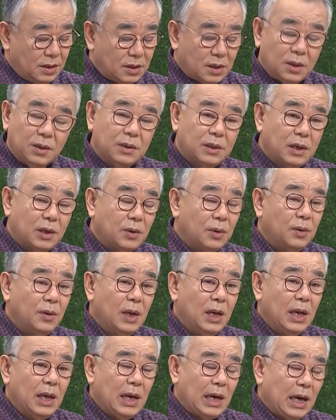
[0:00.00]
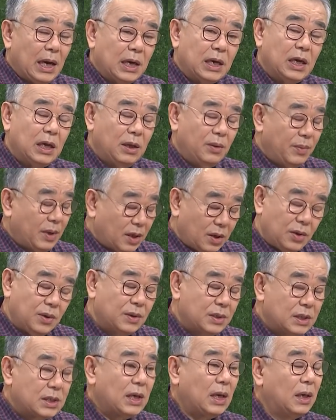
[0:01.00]
절대로 하나님의
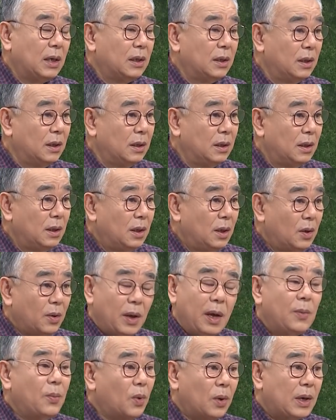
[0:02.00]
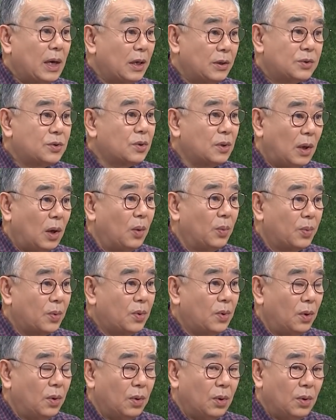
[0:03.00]
형상을 회복할 수가
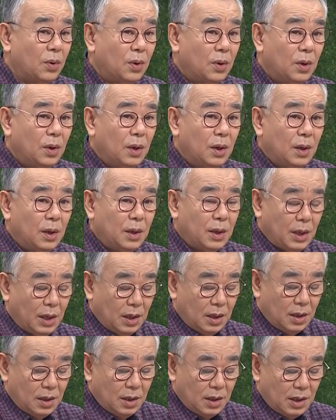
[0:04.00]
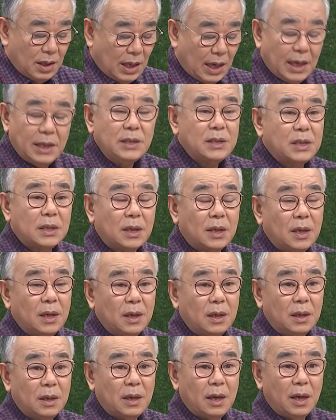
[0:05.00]
없고 예,
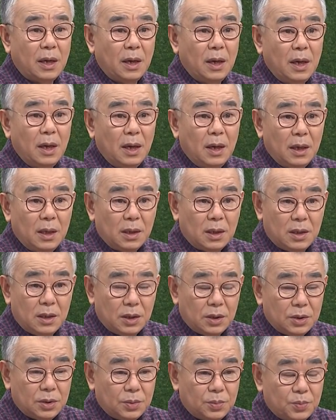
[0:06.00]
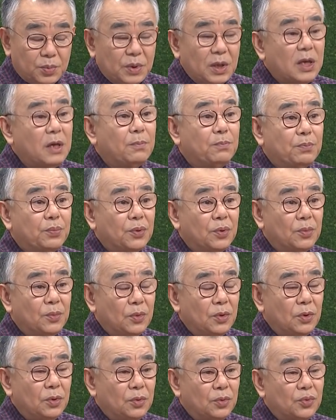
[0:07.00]
안식일의 그
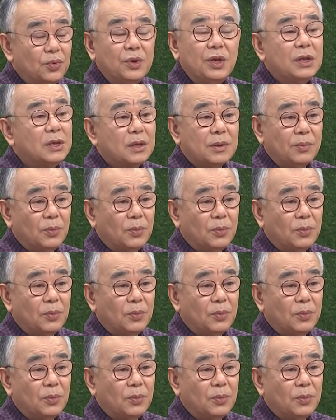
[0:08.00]
기쁨을 누리지